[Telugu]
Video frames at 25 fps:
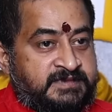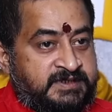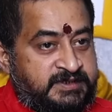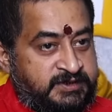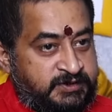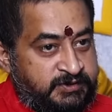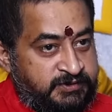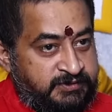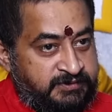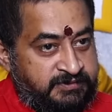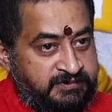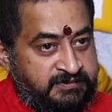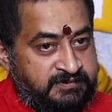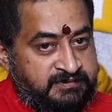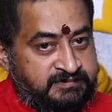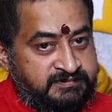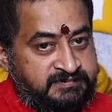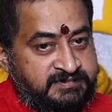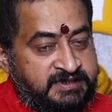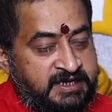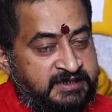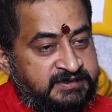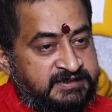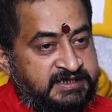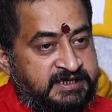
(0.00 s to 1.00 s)
సో
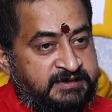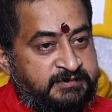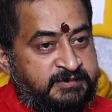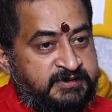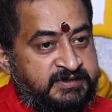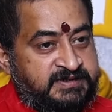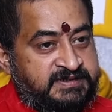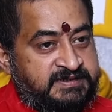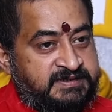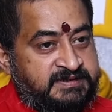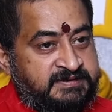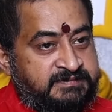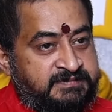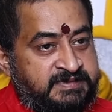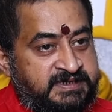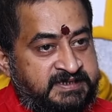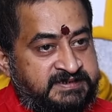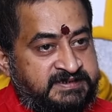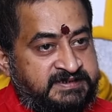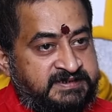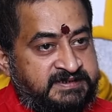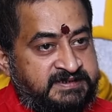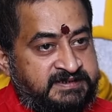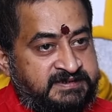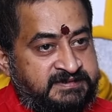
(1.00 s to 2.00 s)
దాంతో ఏమైంది
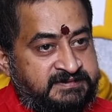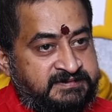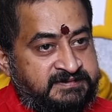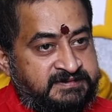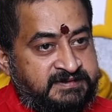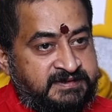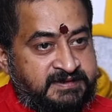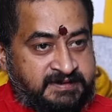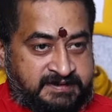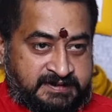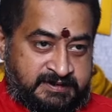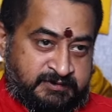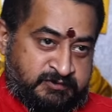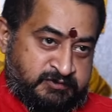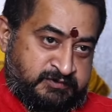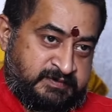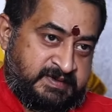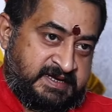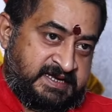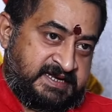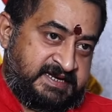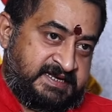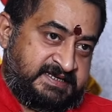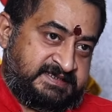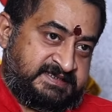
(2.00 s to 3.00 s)
పరిస్థితి లవ్
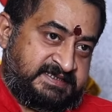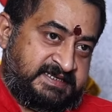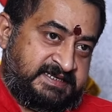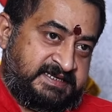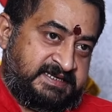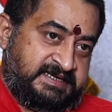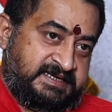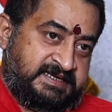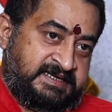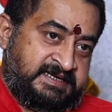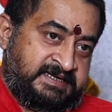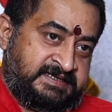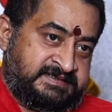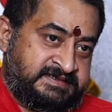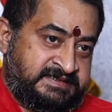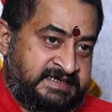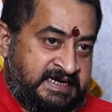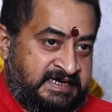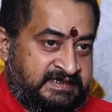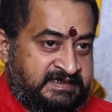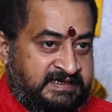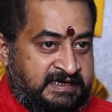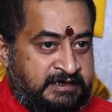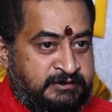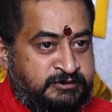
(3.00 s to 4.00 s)
మ్యారేజే
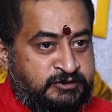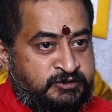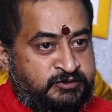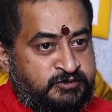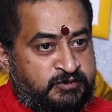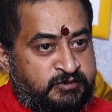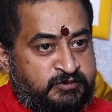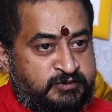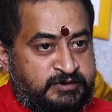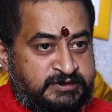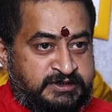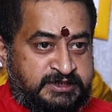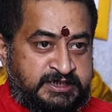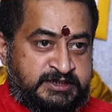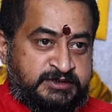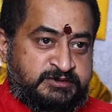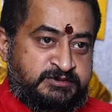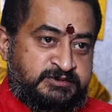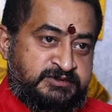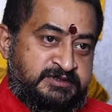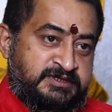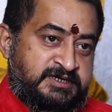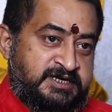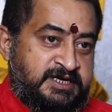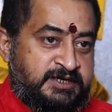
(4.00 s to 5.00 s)
జాతకాలు చూసుకోకుండా
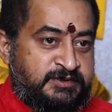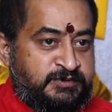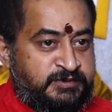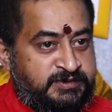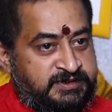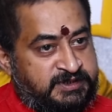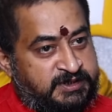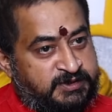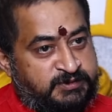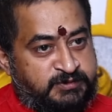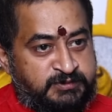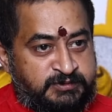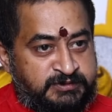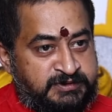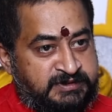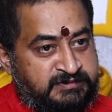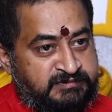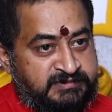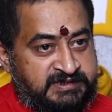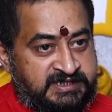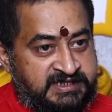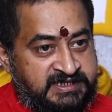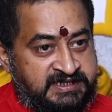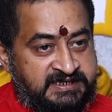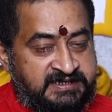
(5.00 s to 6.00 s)
చేసుకుంటున్నారు ఇది
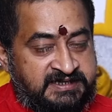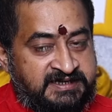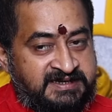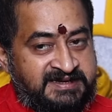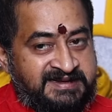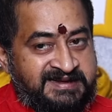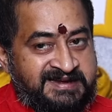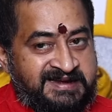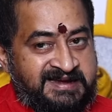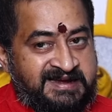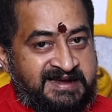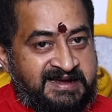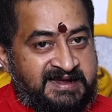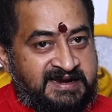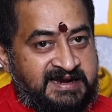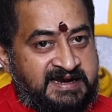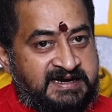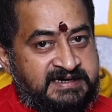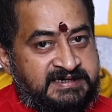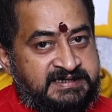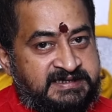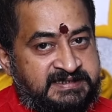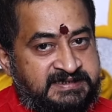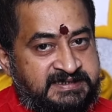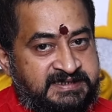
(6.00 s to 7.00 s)
అనుకుంటుంటే
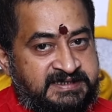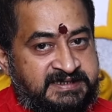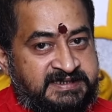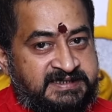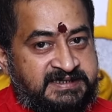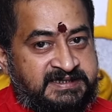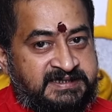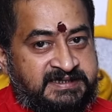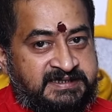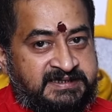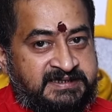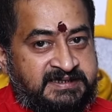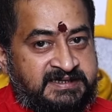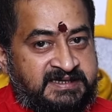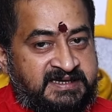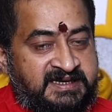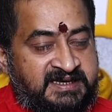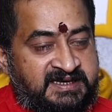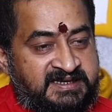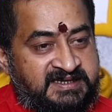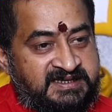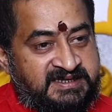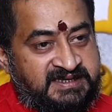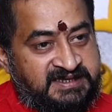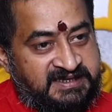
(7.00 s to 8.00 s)
అలాంటిది
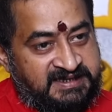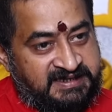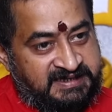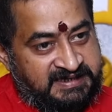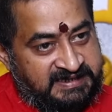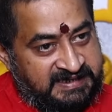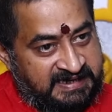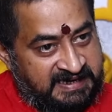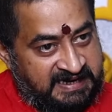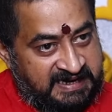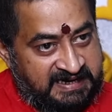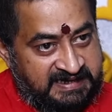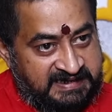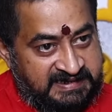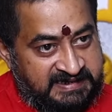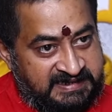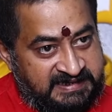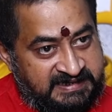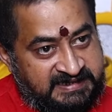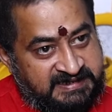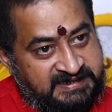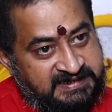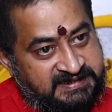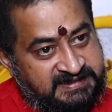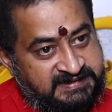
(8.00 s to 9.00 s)
ఈ
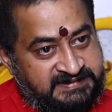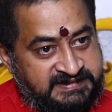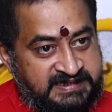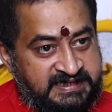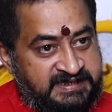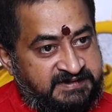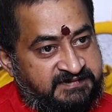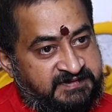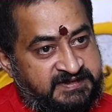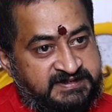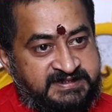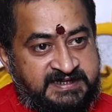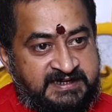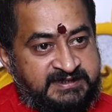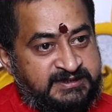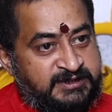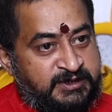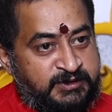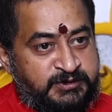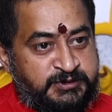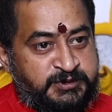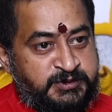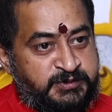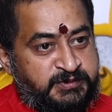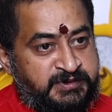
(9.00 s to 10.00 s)
ఇలాంటి సన్నివేశాలు
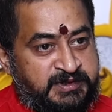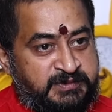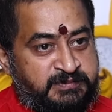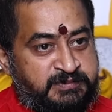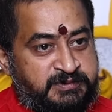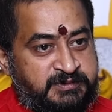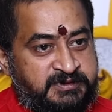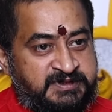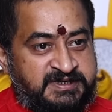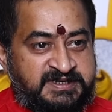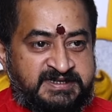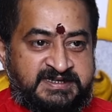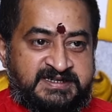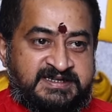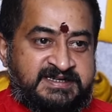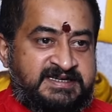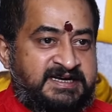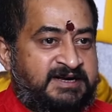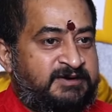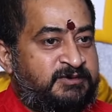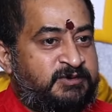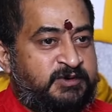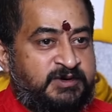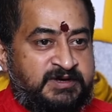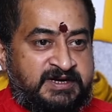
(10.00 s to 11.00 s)
జరుగుతూ ఉన్నప్పుడు ఇంకా
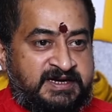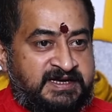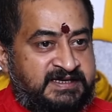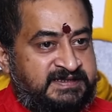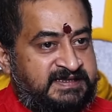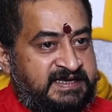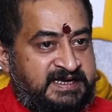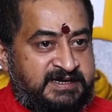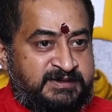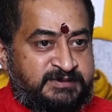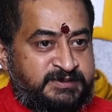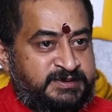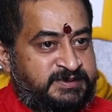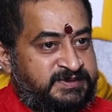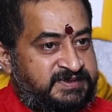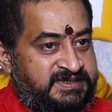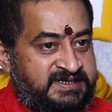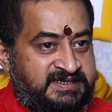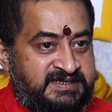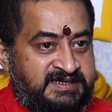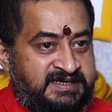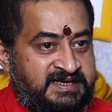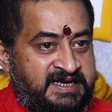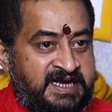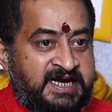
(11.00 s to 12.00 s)
ఘోరంగా తయారవుతుంది
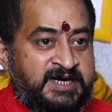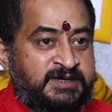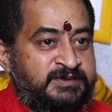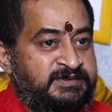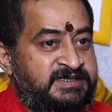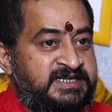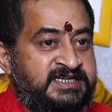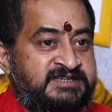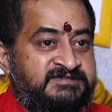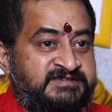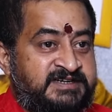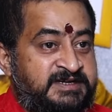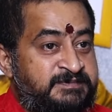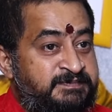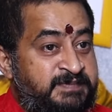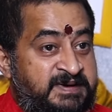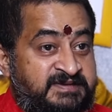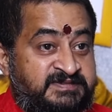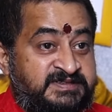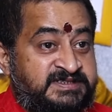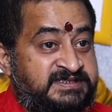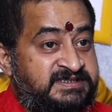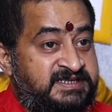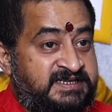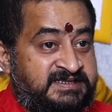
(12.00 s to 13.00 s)
కదా అక్కడ ఉండేటువంటి
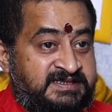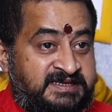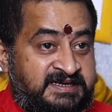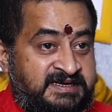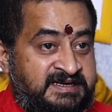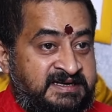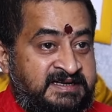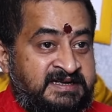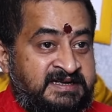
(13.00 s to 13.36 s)
పవిత్రత